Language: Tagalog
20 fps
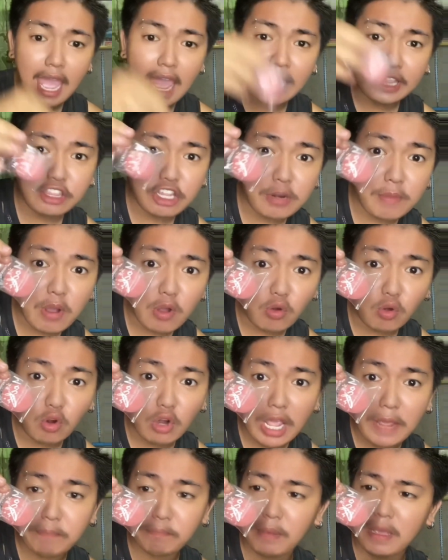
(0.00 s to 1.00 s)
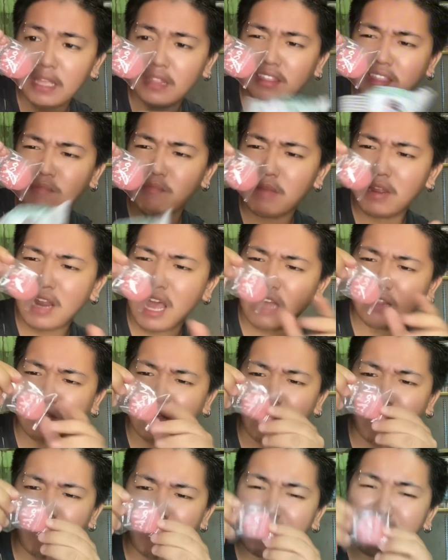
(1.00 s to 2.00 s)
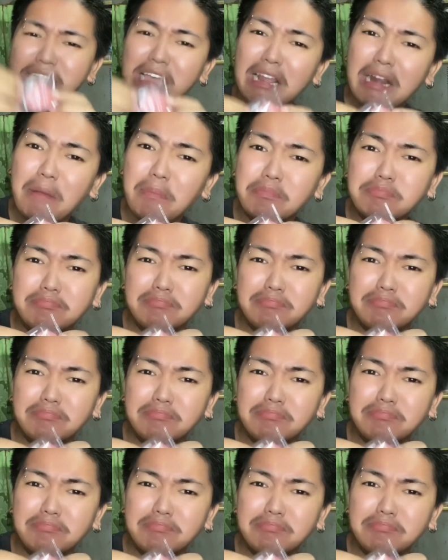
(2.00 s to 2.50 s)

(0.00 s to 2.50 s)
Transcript: Ito naman kulay pink. Tignan natin kung masarap.